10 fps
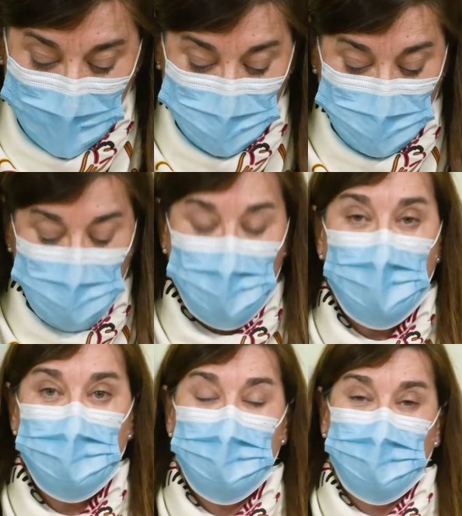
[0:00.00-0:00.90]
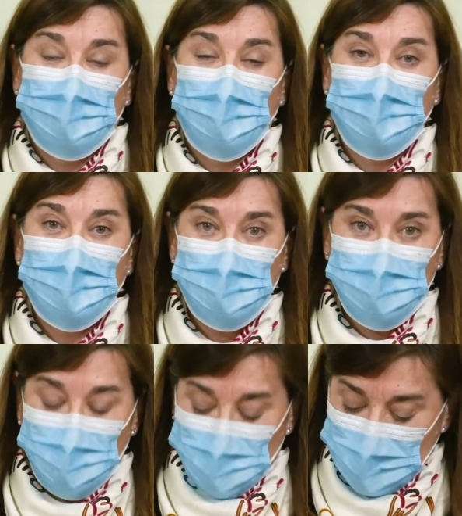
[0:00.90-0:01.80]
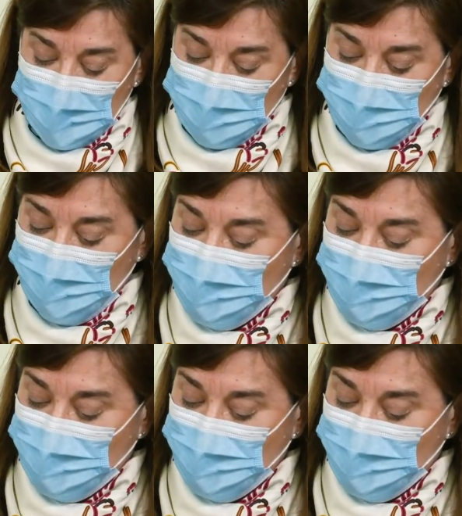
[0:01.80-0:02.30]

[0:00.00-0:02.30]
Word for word: Otros países europeos, como es el caso de